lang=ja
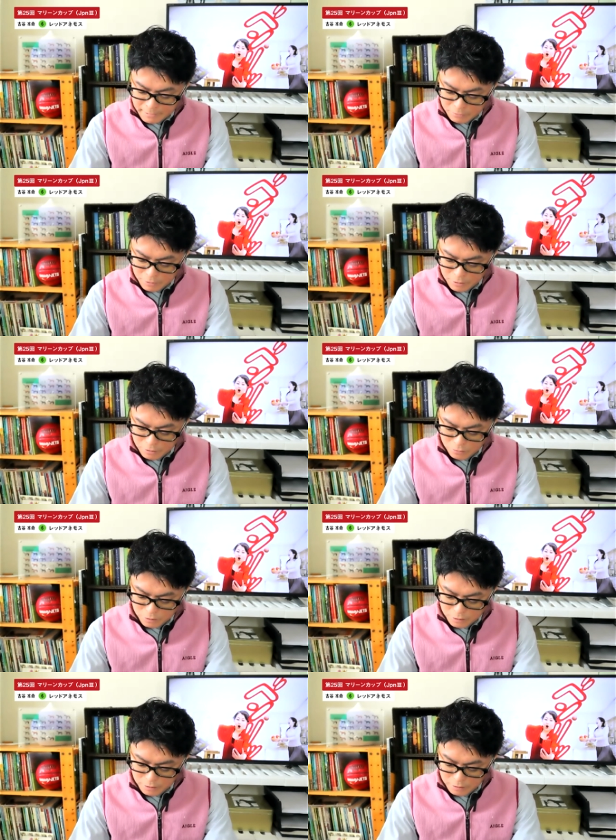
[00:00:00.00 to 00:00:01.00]
まあそれ以上
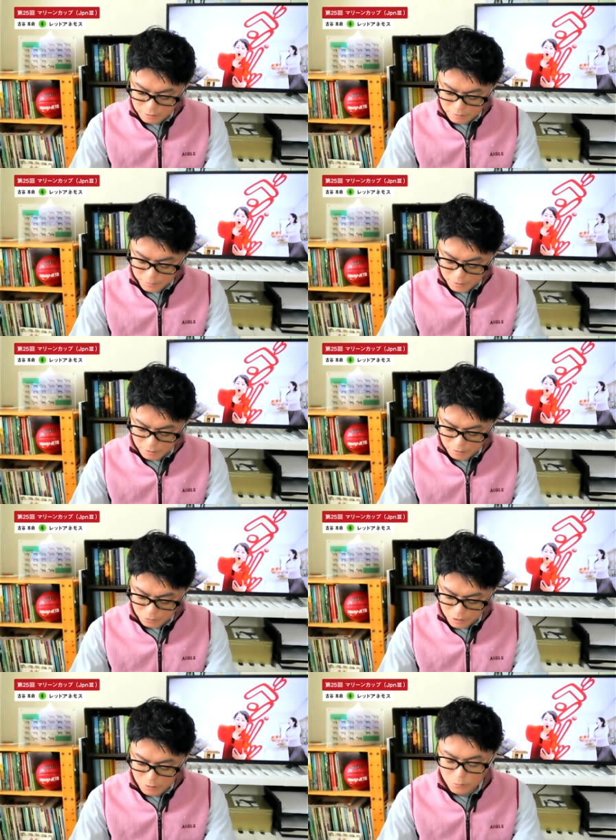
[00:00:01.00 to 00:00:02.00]
にやっぱり
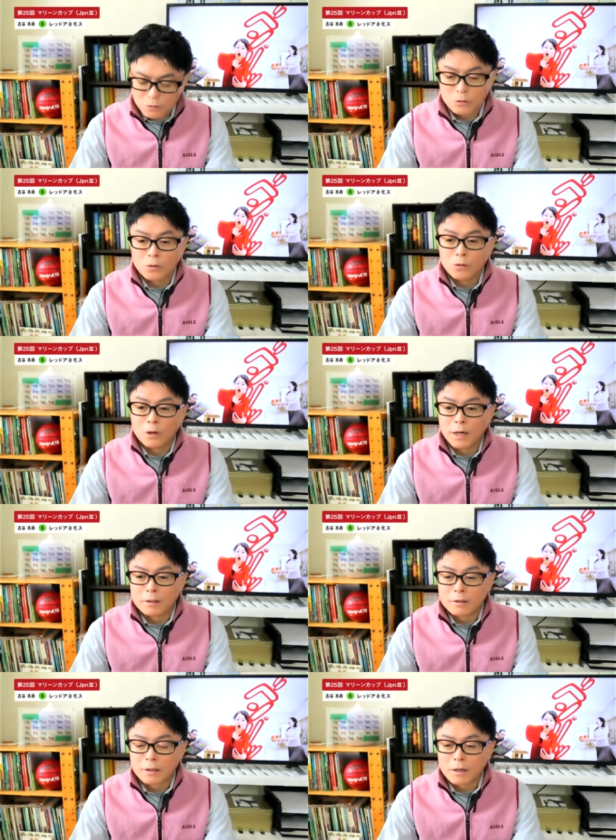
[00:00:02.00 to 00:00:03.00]
レッドアネモスの方
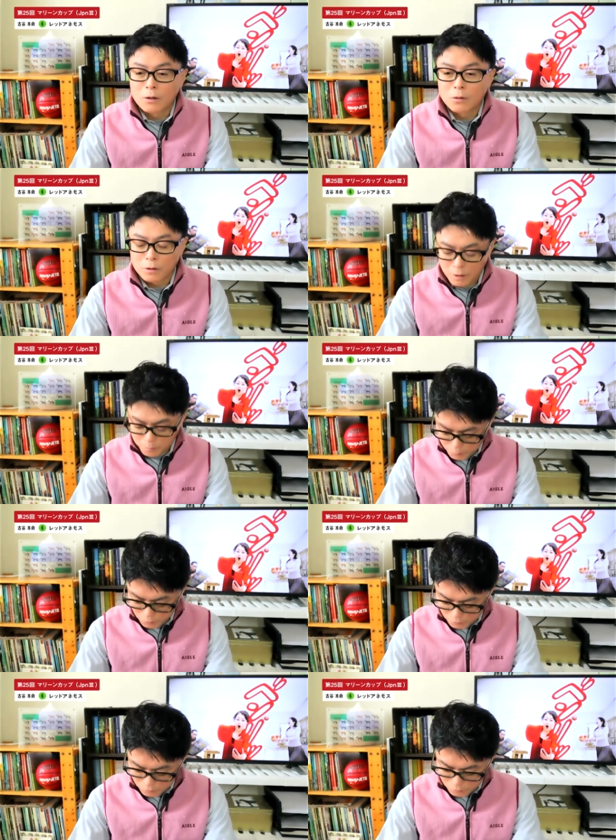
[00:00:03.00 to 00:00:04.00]
がなんかこう札
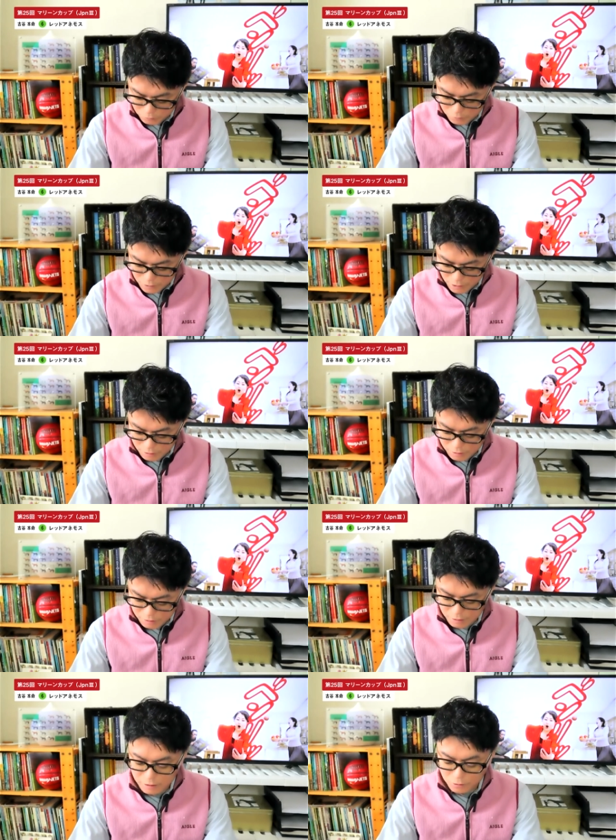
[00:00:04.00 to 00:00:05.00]
幌で
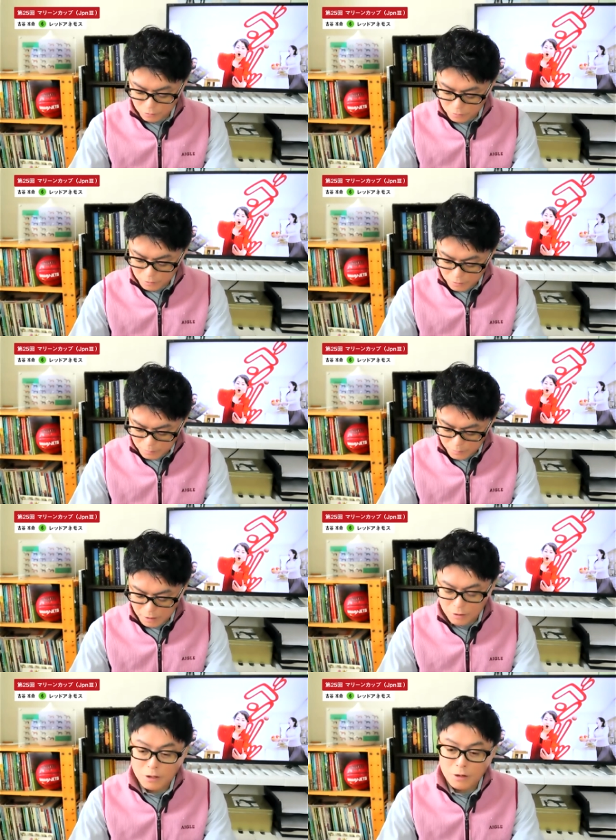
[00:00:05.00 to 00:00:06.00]
走ってたと。まあ、
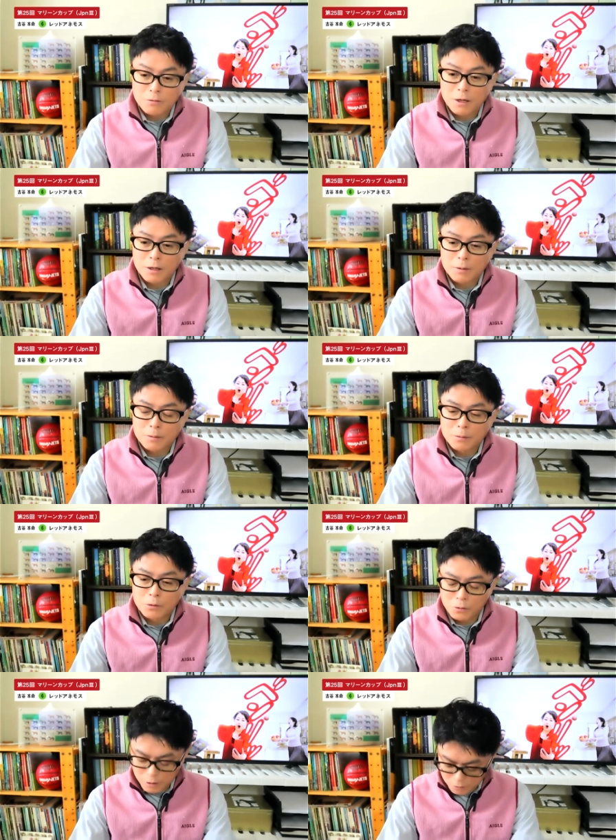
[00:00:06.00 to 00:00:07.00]
昨年は
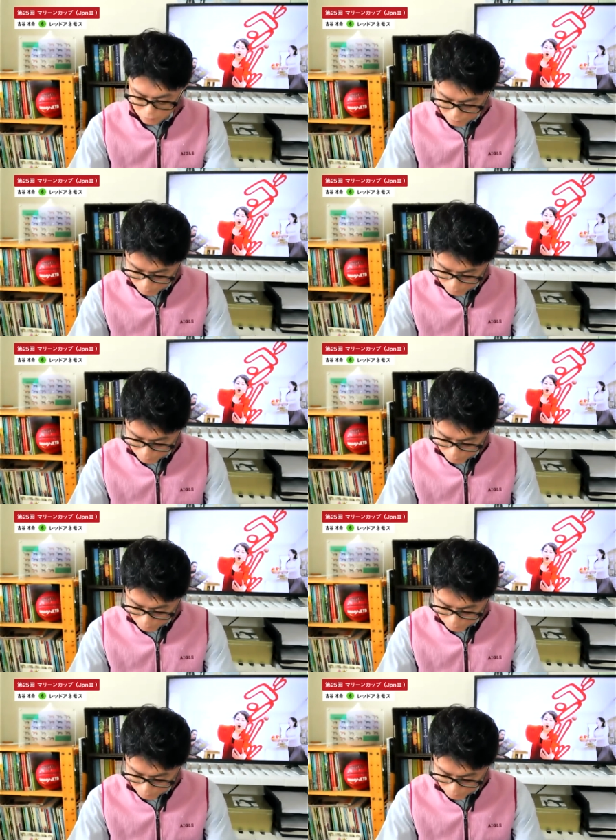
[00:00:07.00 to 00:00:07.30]
僕は